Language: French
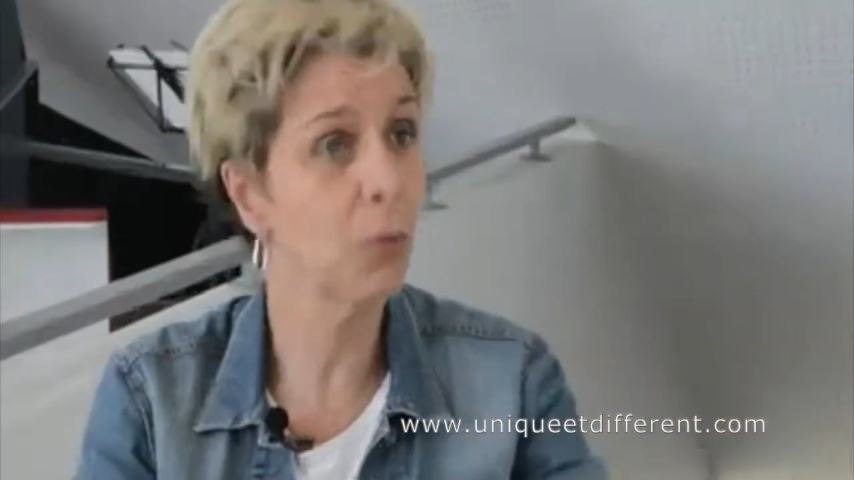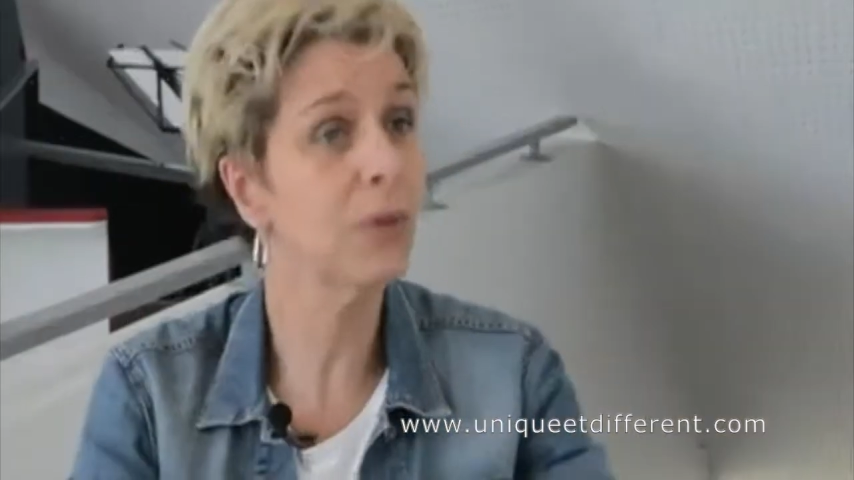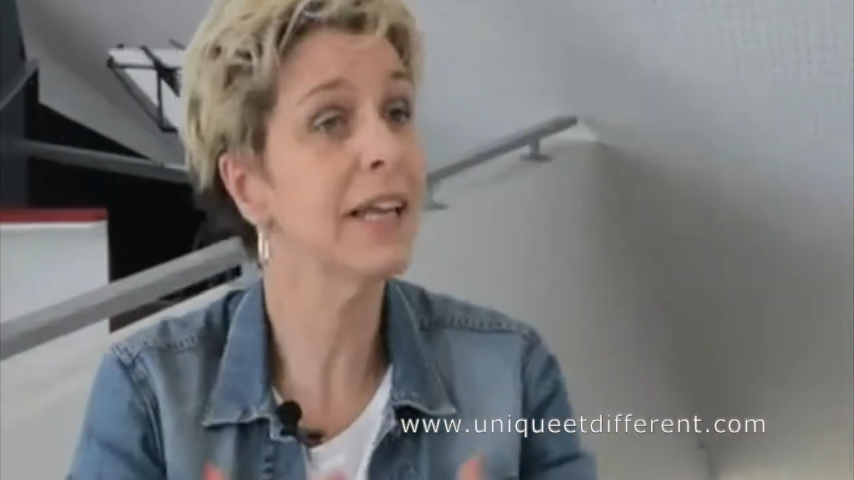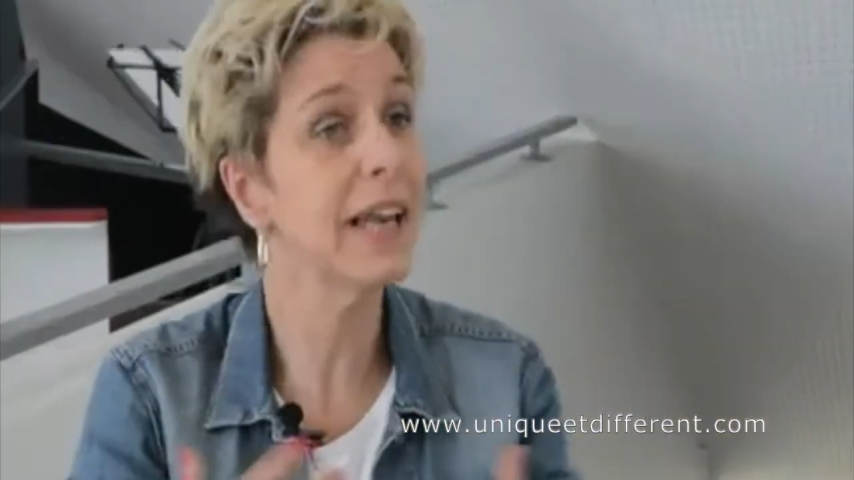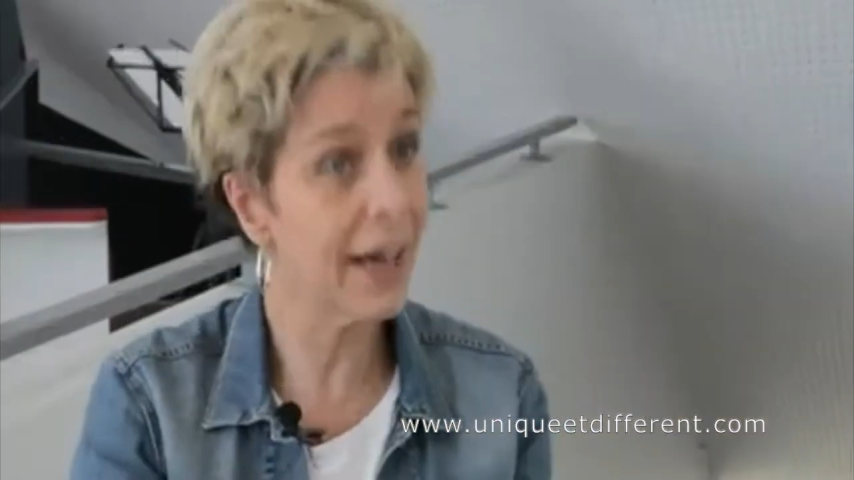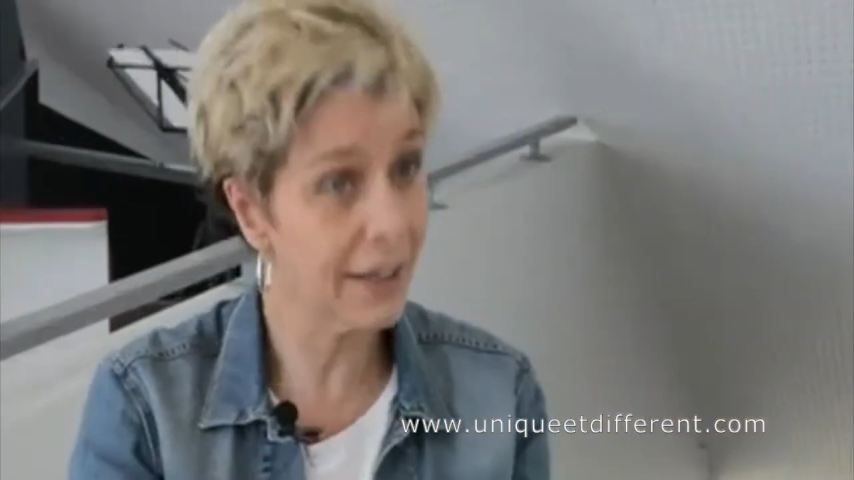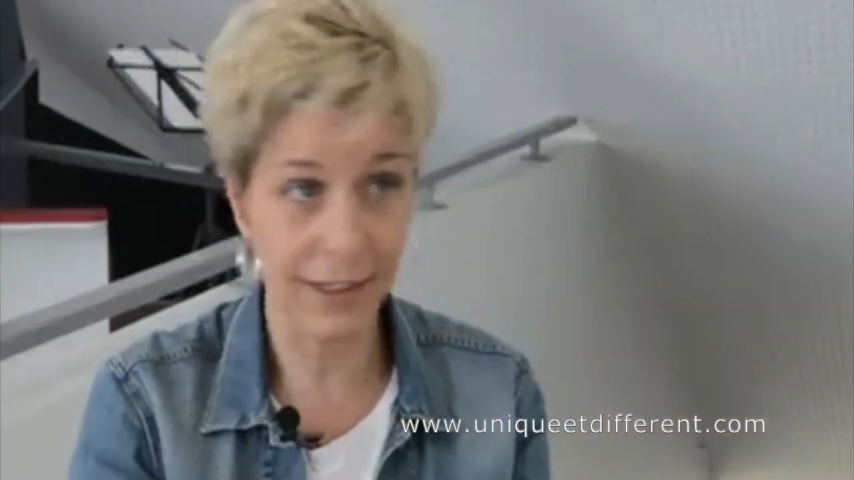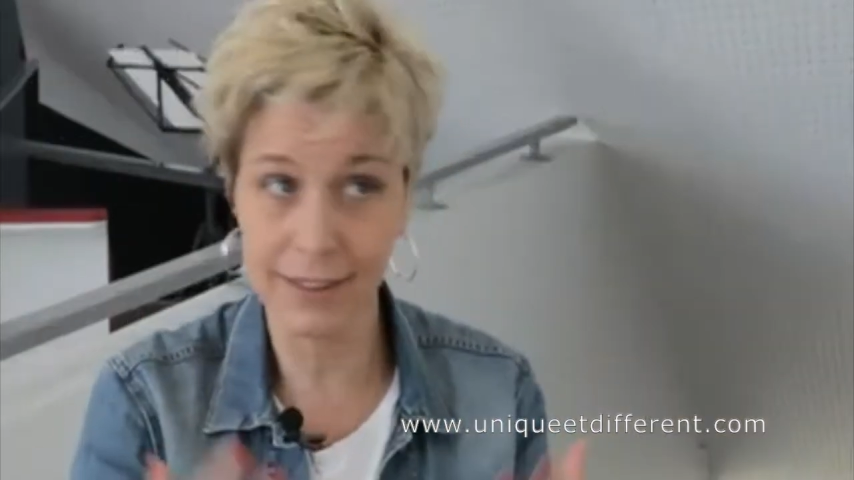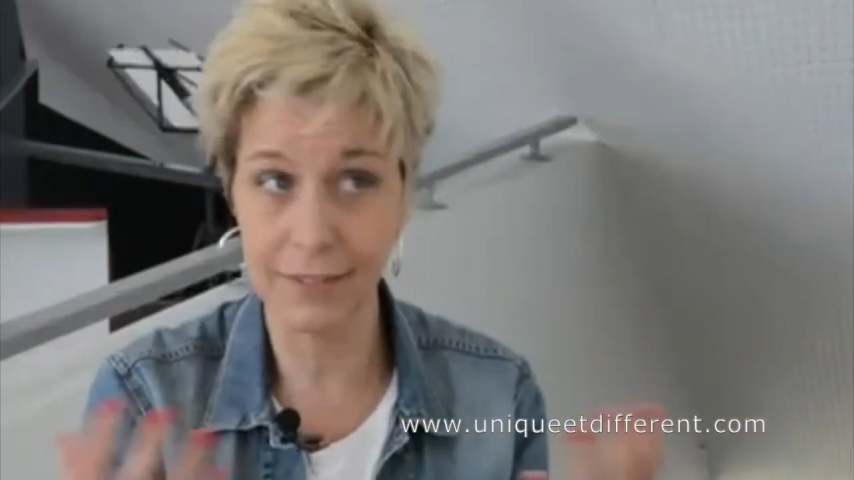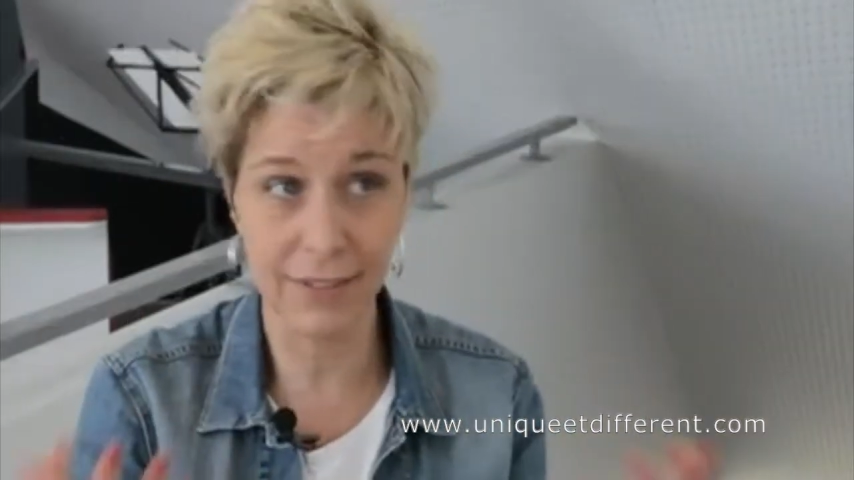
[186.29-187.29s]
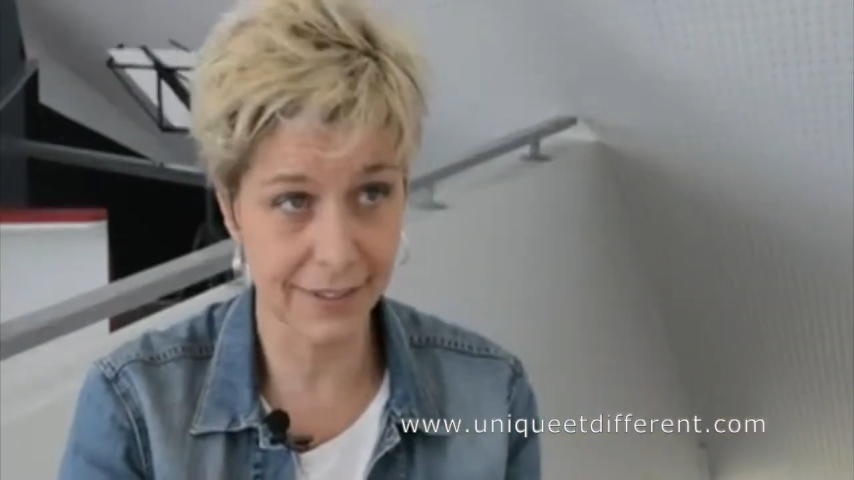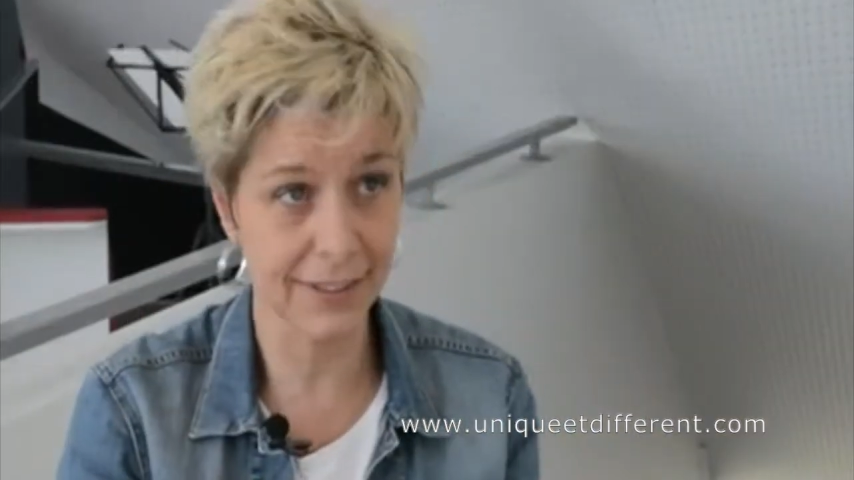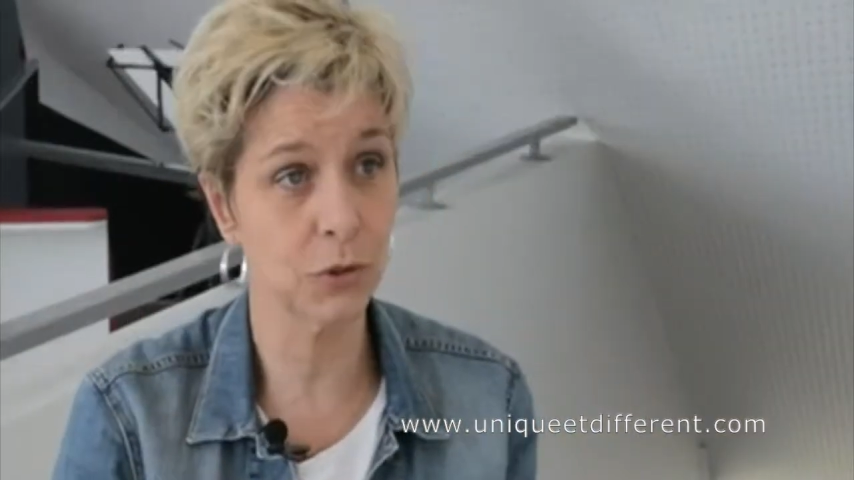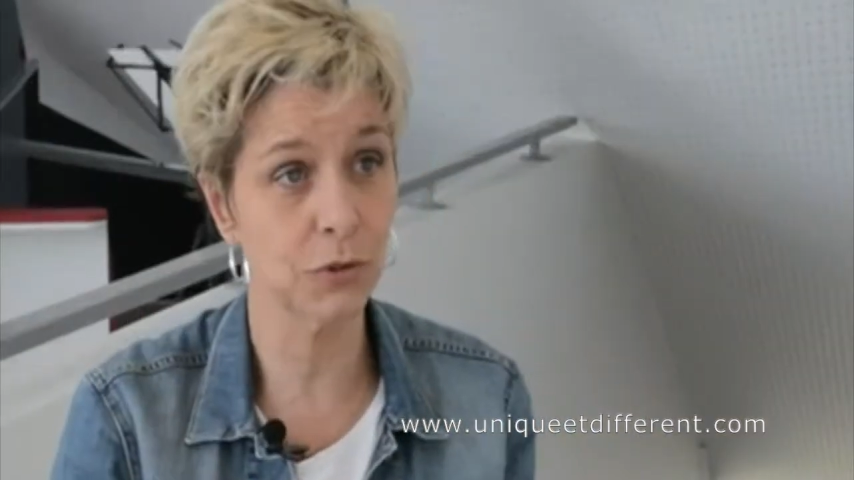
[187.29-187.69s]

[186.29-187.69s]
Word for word: On est là à travers cette